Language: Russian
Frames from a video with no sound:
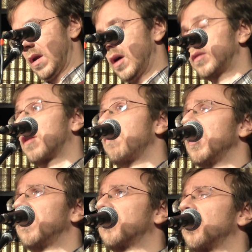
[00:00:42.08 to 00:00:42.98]

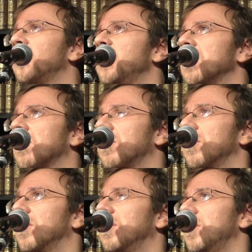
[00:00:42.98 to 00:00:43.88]
открываясь в тот мир,
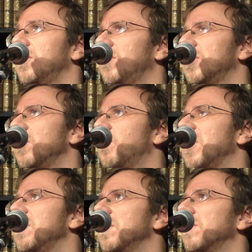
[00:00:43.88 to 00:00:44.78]
где не видно
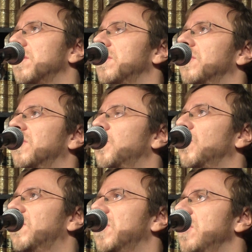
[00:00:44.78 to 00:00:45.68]
предела
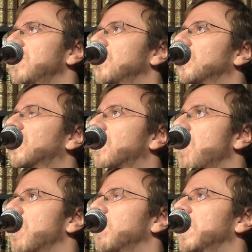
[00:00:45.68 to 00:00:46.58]
запустению,
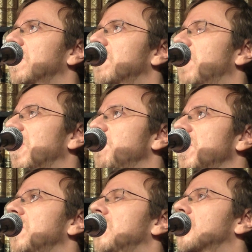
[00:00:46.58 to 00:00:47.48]
скорби,
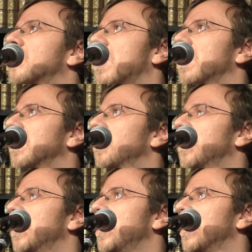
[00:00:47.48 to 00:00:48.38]
мольбе и утратам,
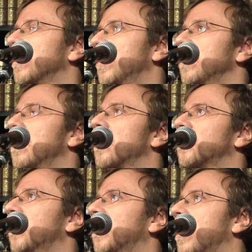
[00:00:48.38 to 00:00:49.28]
где не
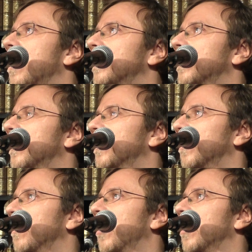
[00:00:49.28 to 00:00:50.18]
каждый закат
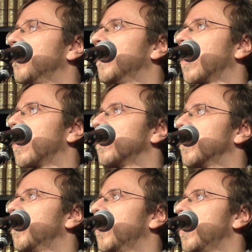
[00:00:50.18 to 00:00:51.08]
называют
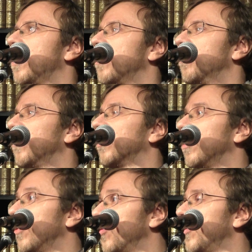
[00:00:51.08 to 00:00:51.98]
закатом. Мы
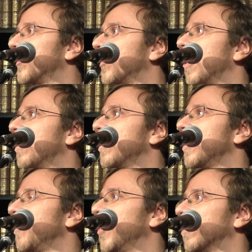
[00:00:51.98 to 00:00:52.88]
взглянули туда,
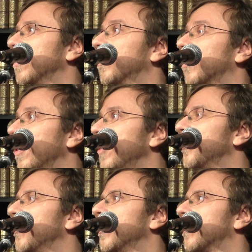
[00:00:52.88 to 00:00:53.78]
петли
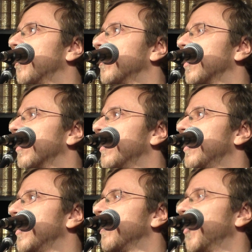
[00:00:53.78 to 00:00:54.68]
всхлипнули тонко,
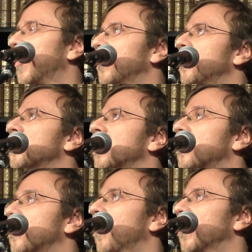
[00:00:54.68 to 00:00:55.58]
мы потом уже
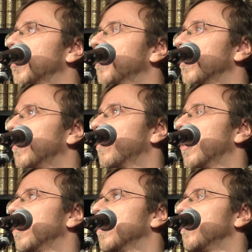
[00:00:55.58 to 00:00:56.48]
шепотом
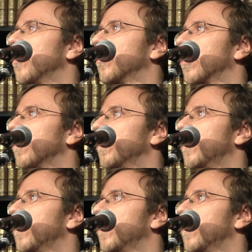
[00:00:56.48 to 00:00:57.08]
звали ягненка.